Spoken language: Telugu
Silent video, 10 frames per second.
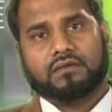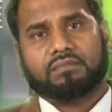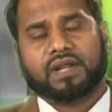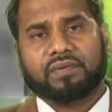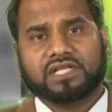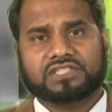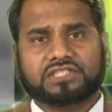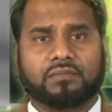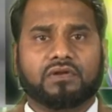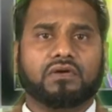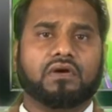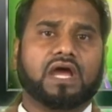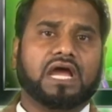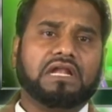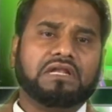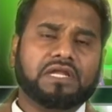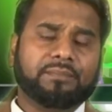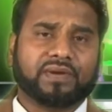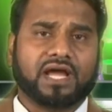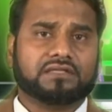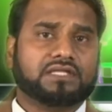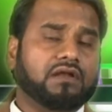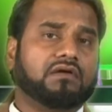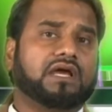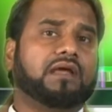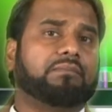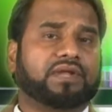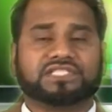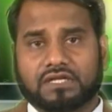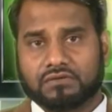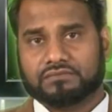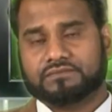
ప్రపంచంలో అన్ని ప్రాంతాల్లో గల ప్రజలు